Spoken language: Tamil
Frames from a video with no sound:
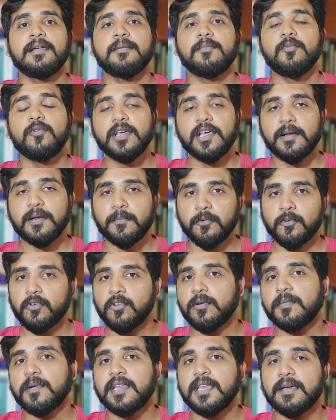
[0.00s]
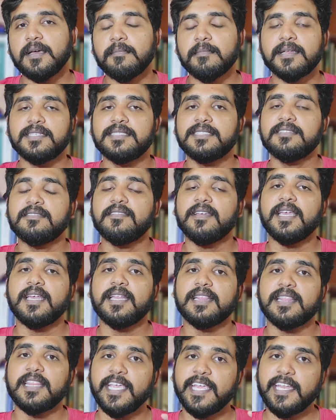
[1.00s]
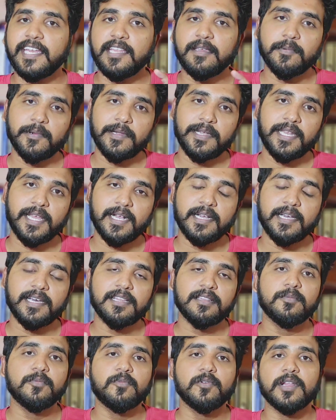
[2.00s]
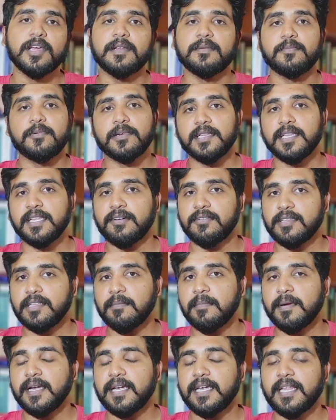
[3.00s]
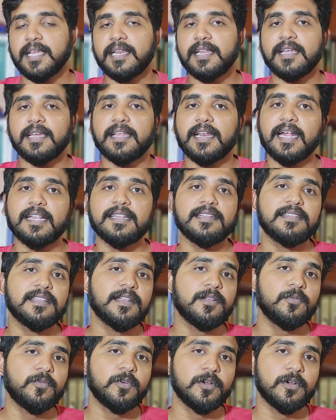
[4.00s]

மூணார் போகணும் அப்படின்னா பெஸ்ட்டுவே தேனி போயிட்டு அங்கேருந்து மூணார் போகிறது தான் வந்து பெட்டர் ரேதர் தென்